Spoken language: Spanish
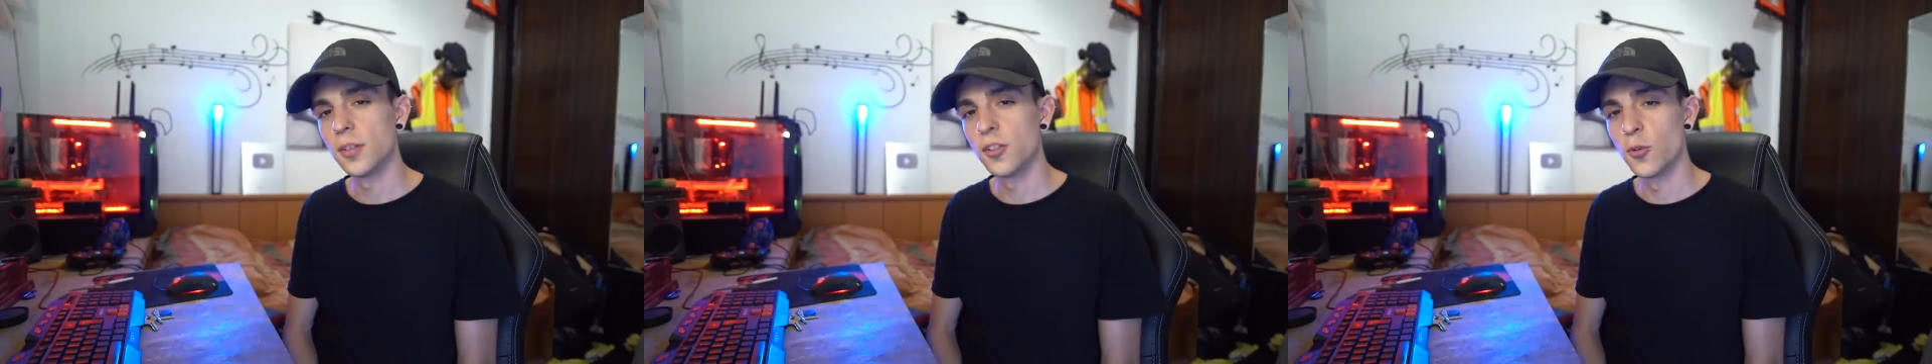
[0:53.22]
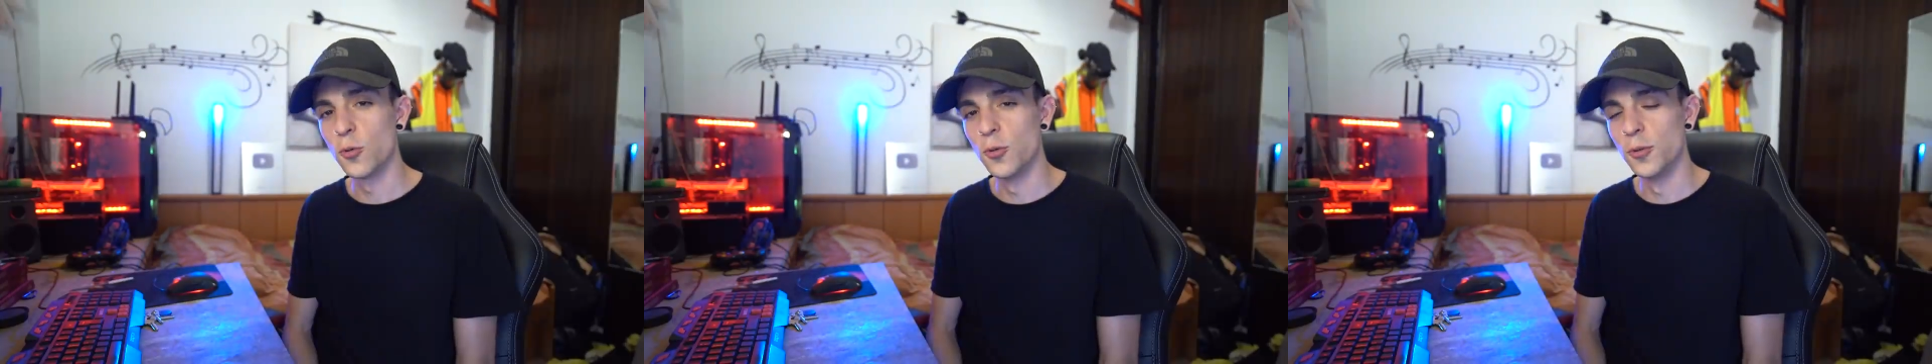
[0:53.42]

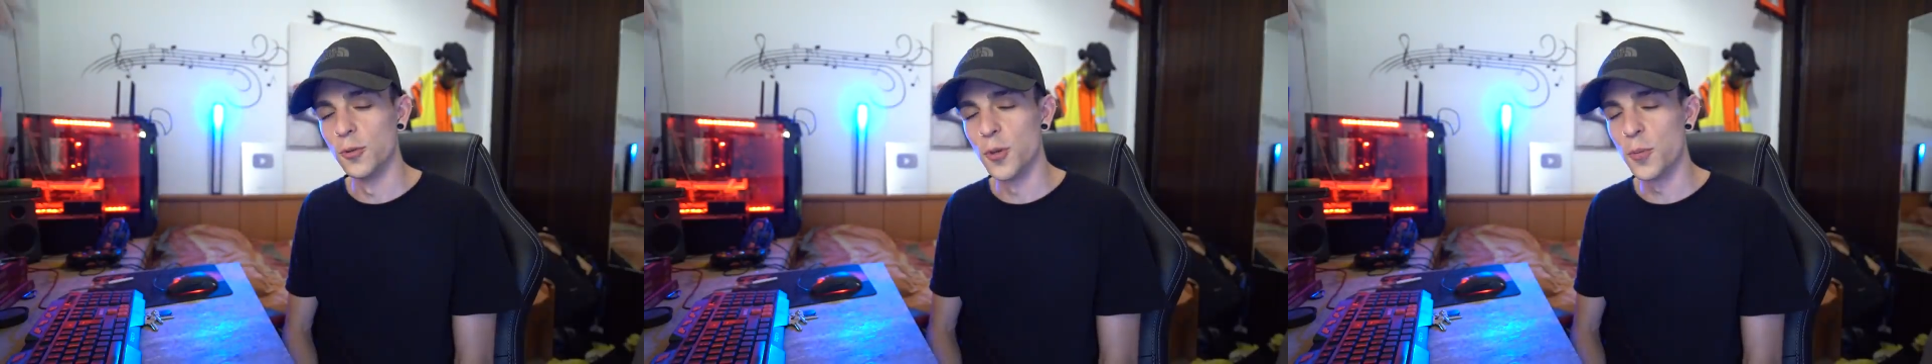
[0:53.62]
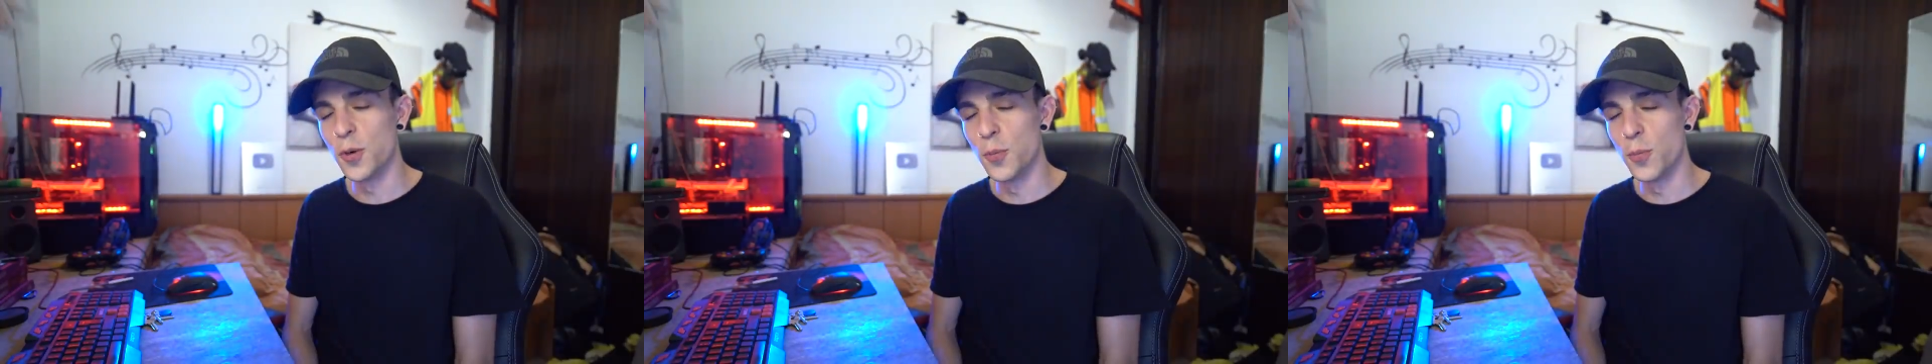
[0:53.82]
es un
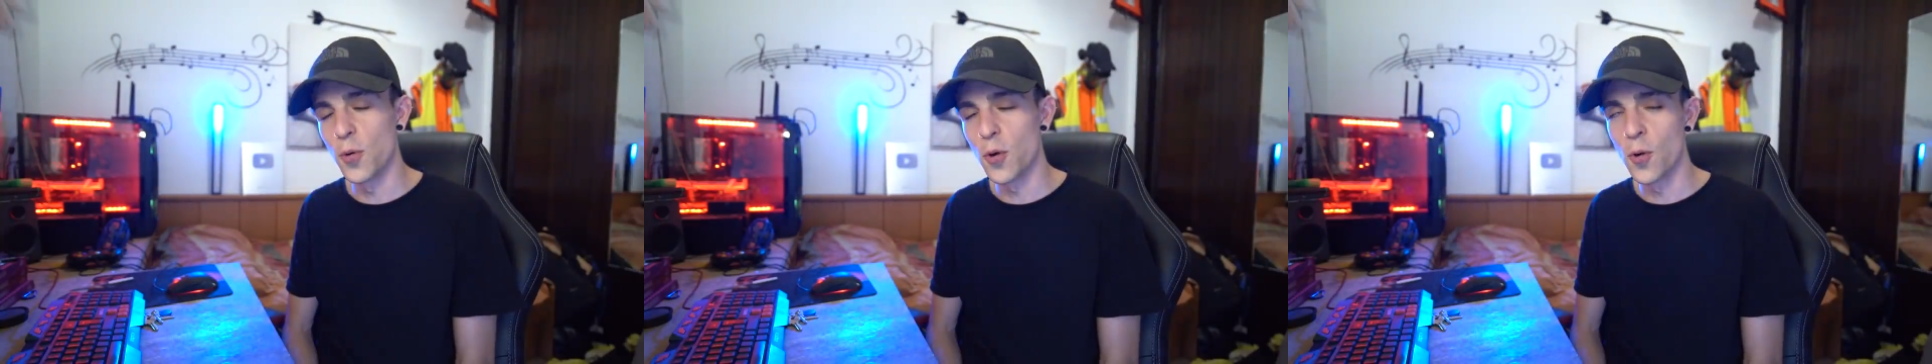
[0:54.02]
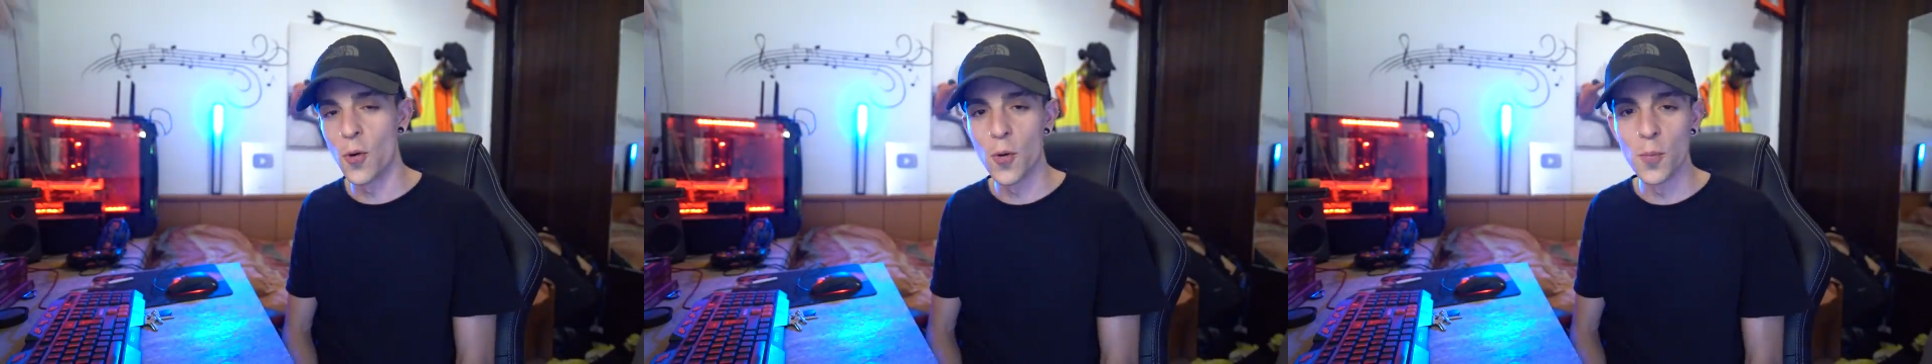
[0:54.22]
nombre un
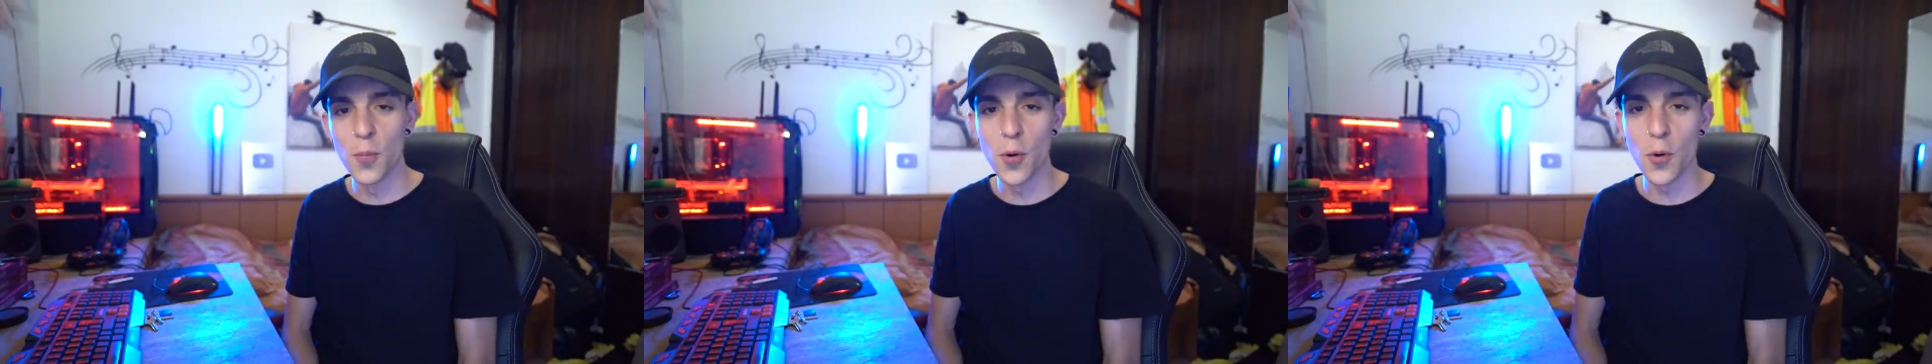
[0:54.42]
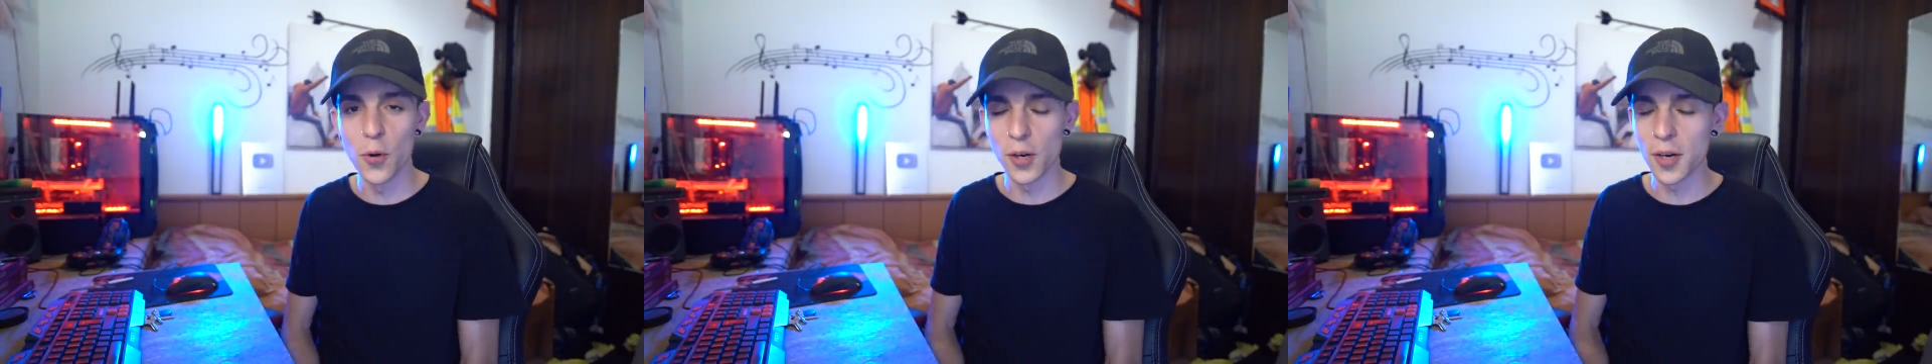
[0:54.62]
poco, un poco